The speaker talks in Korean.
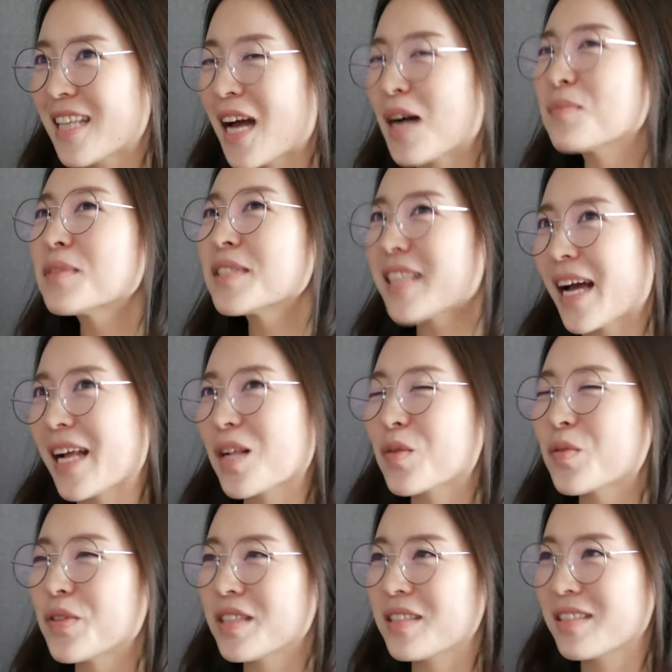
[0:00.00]
남은
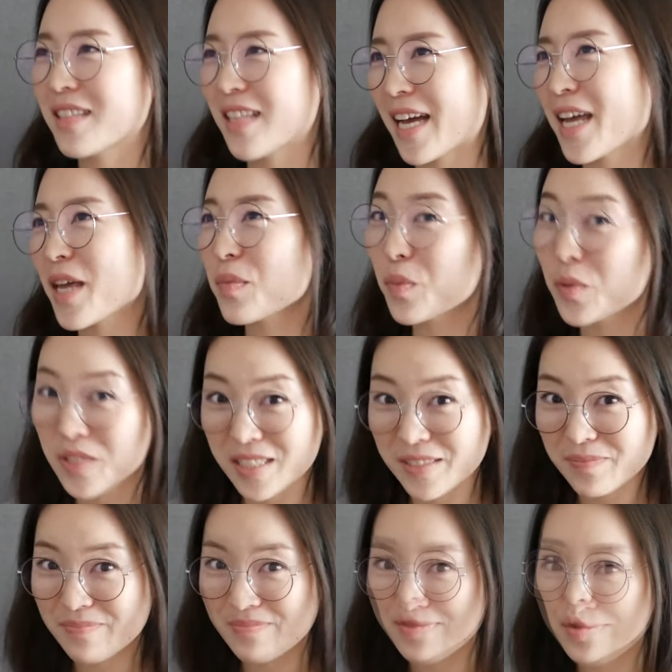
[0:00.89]
알고 있는 나의
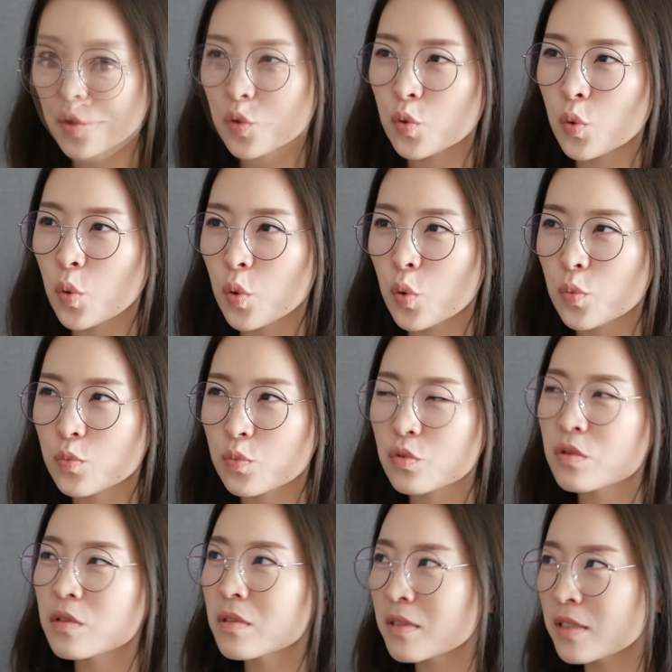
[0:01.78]
모습, 주로
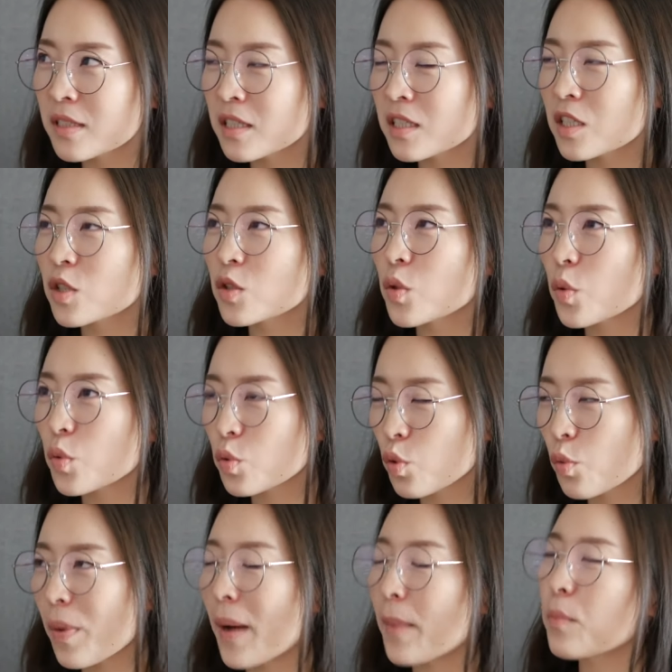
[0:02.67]

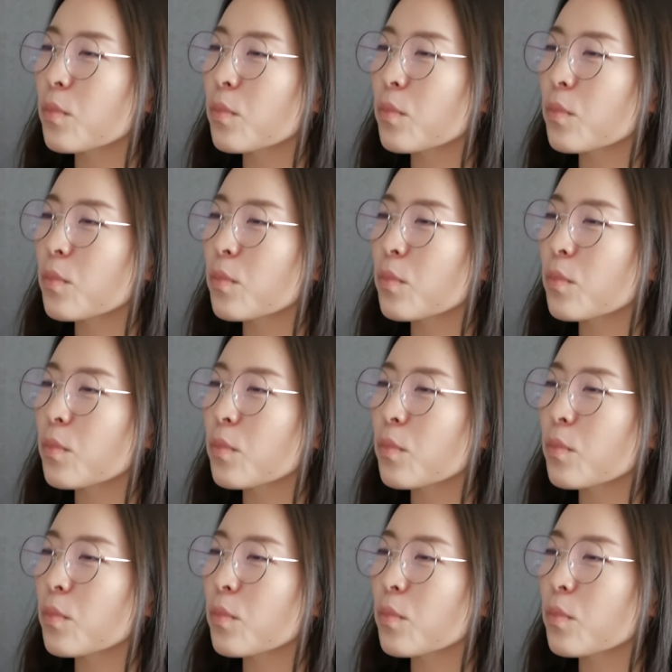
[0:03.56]
무의식적으로